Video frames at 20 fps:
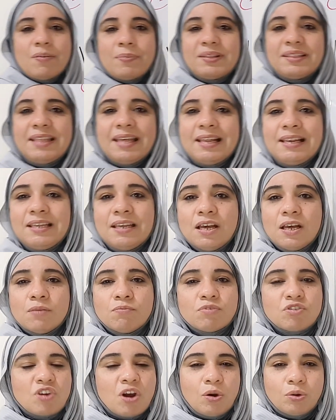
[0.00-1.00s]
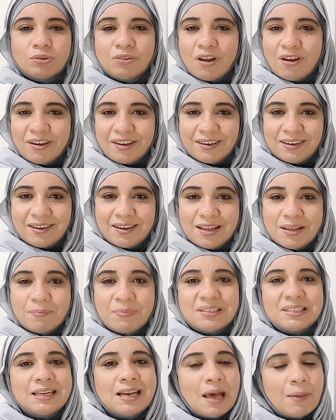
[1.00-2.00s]
فبالتالي مش هحطها هنا
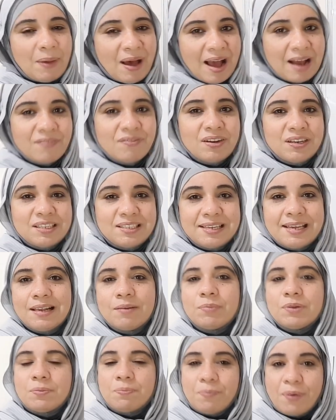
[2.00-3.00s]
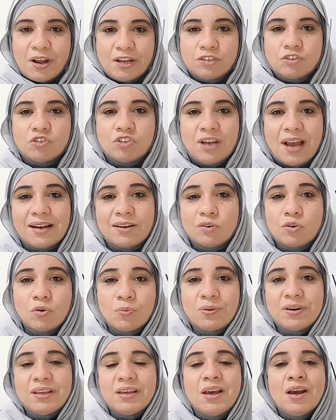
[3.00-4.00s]
بس انا هبقى عارفه ان دي كلمه بريدج يعني
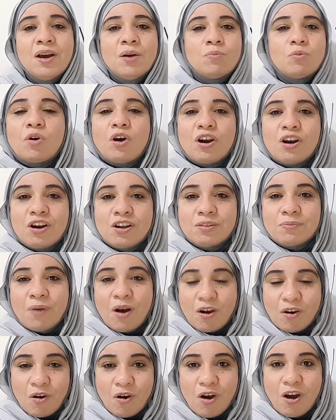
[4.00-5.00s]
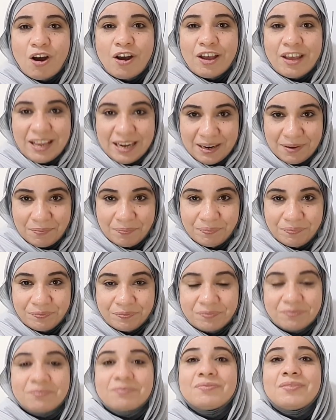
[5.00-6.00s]
كوبري مجرد ما اقراها هنا
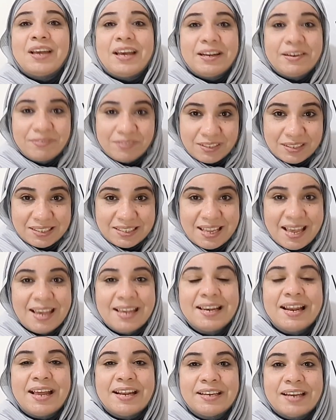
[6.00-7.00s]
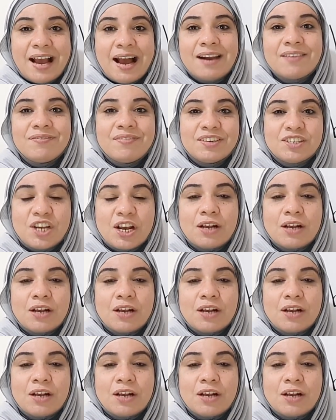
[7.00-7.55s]
عرفت ازاي لاني عارفه